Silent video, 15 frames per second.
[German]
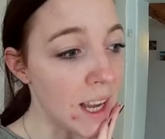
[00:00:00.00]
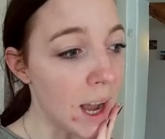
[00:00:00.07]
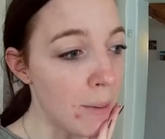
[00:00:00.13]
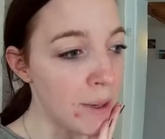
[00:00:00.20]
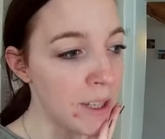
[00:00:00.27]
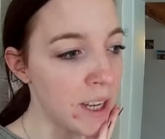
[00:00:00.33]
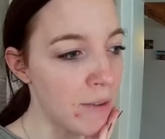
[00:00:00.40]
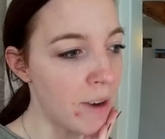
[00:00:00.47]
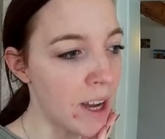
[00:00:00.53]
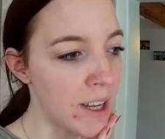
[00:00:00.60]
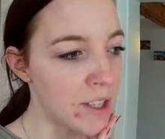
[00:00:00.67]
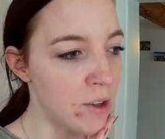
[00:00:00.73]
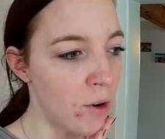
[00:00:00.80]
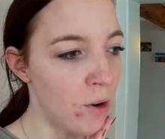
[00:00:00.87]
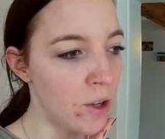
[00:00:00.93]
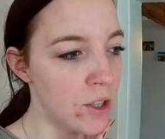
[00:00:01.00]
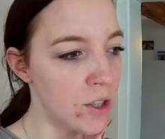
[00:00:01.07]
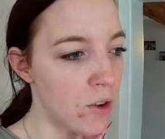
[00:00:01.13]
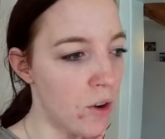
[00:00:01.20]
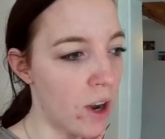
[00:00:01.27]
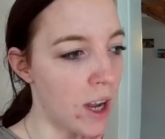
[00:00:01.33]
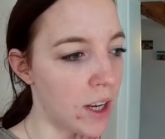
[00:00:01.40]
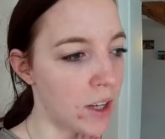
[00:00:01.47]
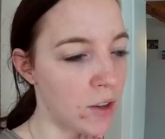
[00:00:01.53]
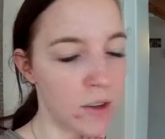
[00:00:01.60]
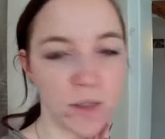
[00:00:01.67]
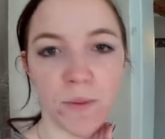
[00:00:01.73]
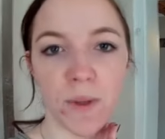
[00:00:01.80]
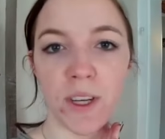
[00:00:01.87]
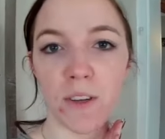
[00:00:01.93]
Aber ich erwarte heute noch ein
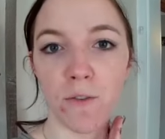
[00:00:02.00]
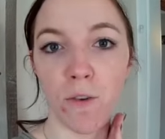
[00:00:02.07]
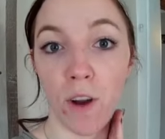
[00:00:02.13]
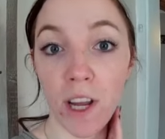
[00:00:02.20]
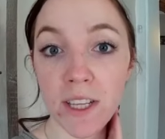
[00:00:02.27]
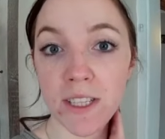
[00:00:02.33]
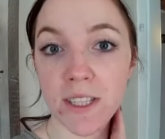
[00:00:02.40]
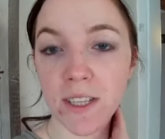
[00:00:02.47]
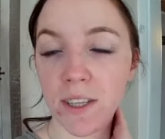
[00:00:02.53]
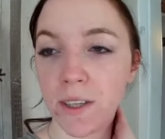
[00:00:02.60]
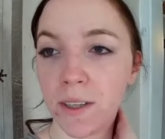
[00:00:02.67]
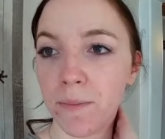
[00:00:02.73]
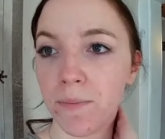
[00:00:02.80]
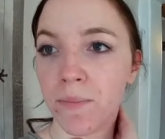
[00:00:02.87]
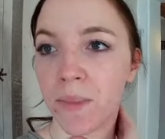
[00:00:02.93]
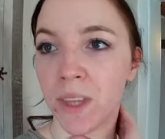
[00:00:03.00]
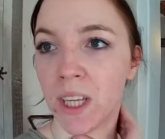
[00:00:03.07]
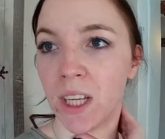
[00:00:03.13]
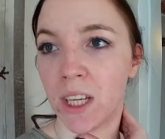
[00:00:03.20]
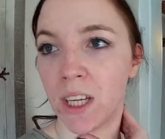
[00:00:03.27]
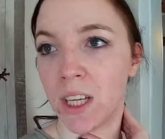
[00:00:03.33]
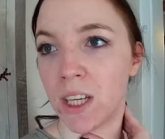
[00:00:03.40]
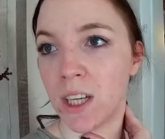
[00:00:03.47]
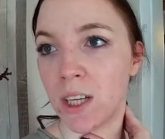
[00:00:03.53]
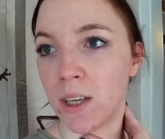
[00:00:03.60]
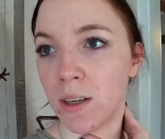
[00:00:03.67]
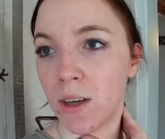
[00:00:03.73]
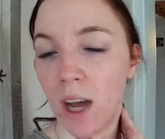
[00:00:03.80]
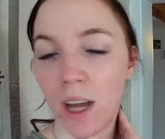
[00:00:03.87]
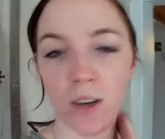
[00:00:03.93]
Cosmetic for Less, ähm,
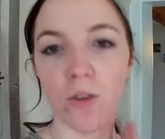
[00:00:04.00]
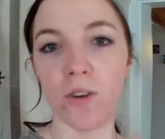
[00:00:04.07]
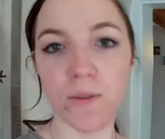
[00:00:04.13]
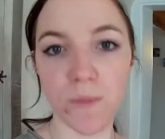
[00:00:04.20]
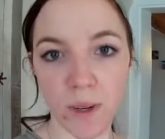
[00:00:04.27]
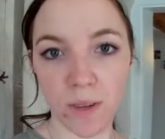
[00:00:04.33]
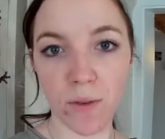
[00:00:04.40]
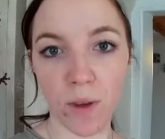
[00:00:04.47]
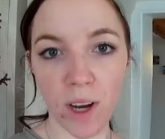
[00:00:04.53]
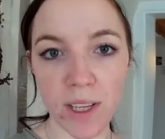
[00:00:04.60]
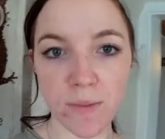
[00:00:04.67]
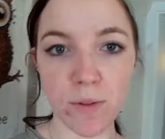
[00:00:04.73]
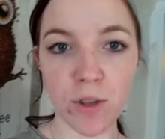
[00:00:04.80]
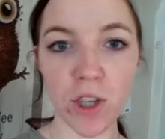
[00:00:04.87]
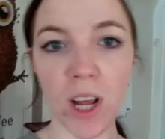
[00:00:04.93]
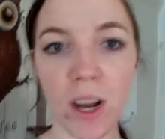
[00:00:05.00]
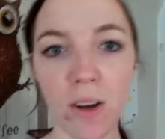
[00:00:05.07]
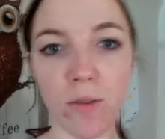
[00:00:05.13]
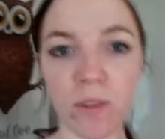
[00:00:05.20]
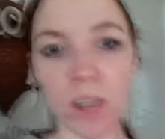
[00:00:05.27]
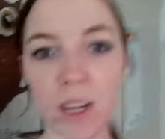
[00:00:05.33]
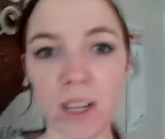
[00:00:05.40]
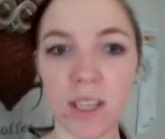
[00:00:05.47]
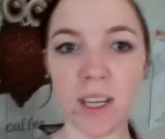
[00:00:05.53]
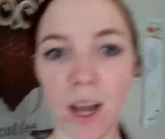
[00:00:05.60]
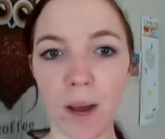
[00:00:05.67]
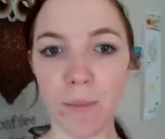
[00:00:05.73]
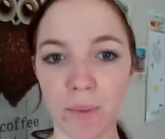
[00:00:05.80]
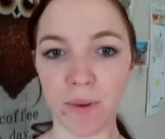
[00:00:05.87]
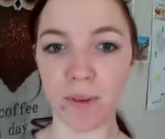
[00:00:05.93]
eine Cosmetic for Less Bestellung, denn ich
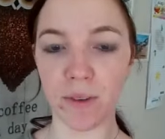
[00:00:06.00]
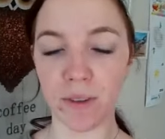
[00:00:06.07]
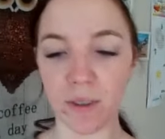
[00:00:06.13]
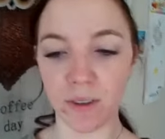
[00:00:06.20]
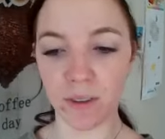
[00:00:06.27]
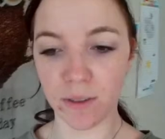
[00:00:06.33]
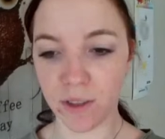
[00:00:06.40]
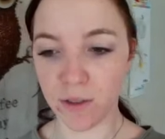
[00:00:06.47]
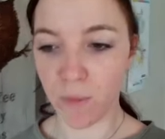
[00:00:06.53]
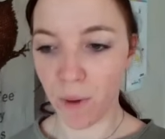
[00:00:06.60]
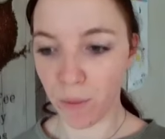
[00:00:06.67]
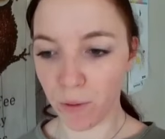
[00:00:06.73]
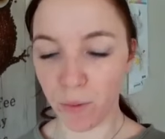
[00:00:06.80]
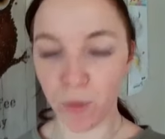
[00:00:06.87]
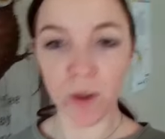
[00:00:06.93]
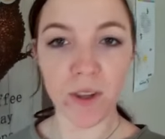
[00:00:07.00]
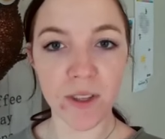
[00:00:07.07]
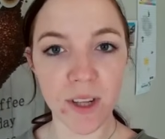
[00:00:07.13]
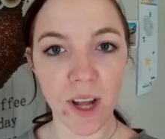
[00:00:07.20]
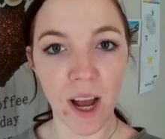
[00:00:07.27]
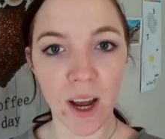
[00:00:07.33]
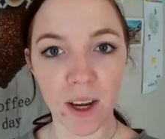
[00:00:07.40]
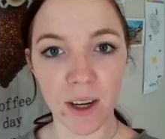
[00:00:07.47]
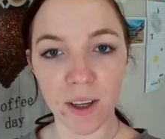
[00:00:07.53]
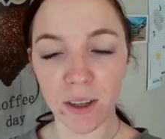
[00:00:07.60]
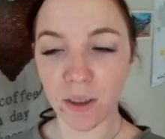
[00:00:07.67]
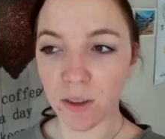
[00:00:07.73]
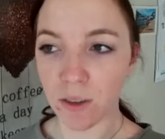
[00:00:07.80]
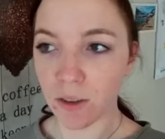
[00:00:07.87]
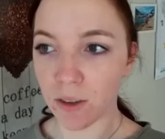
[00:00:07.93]
habe äh, zu meinem
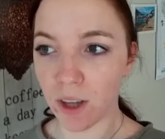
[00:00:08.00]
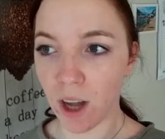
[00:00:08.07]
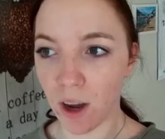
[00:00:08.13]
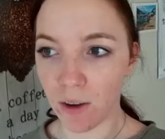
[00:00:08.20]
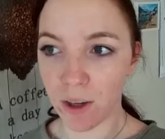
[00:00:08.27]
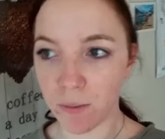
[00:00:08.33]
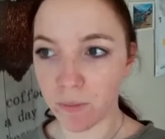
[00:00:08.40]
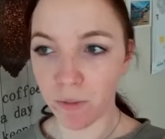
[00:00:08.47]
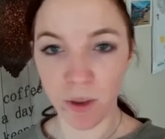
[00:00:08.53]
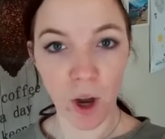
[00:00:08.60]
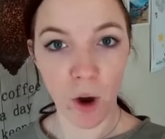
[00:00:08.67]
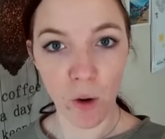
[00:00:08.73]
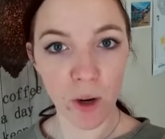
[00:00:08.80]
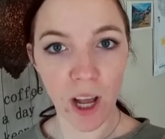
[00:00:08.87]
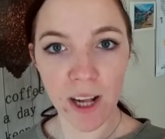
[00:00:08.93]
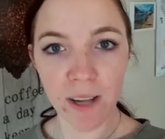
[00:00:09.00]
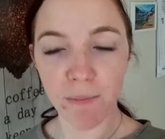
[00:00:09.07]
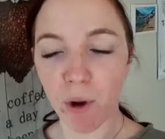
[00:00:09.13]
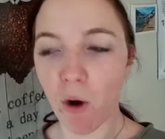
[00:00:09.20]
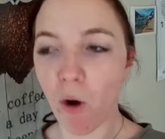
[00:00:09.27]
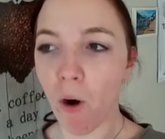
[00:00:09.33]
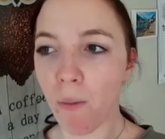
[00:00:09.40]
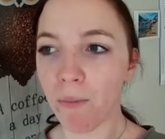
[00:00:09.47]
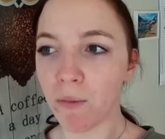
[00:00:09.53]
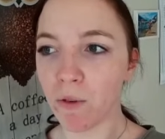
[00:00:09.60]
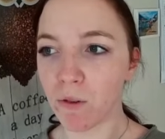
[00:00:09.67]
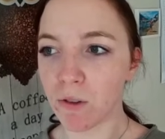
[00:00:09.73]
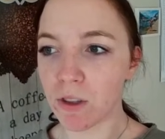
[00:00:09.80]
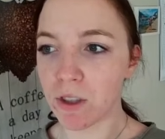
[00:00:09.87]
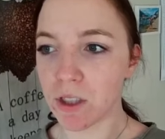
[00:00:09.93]
Geburtstag ja eben auch Geld bekommen
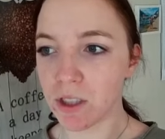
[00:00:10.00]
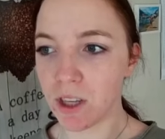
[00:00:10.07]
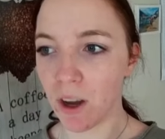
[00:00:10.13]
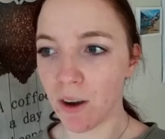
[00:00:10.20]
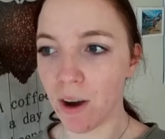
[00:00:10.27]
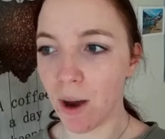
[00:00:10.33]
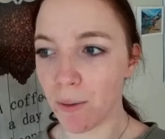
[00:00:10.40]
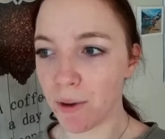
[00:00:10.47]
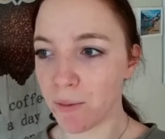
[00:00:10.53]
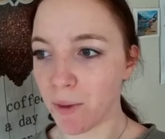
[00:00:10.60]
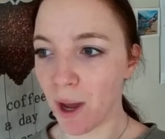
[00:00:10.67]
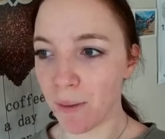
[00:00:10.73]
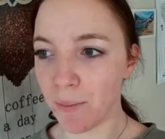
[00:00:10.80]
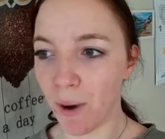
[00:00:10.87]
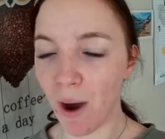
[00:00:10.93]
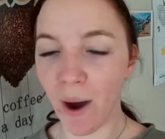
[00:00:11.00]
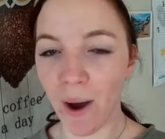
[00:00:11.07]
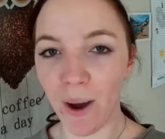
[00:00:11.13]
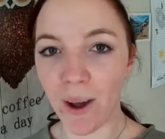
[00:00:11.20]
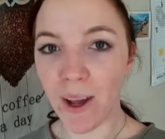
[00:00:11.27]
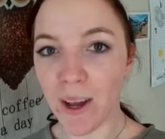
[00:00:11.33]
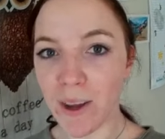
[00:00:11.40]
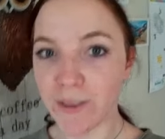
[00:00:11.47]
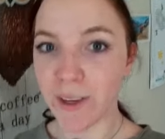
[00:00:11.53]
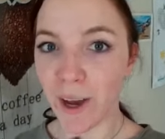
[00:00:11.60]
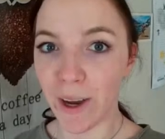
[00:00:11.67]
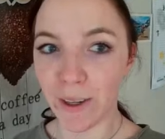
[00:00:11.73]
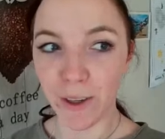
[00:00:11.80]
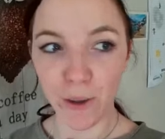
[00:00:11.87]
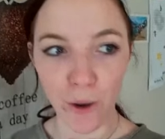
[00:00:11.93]
und da habe ich mir ein paar
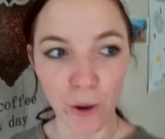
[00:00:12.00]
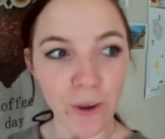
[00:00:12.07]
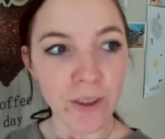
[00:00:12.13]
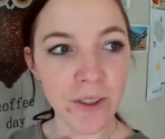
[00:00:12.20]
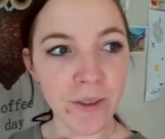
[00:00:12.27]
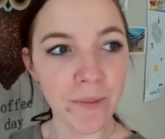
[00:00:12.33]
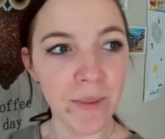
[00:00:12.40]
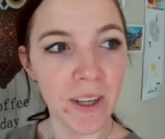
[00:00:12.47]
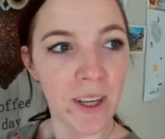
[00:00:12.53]
Sachen gegönnt.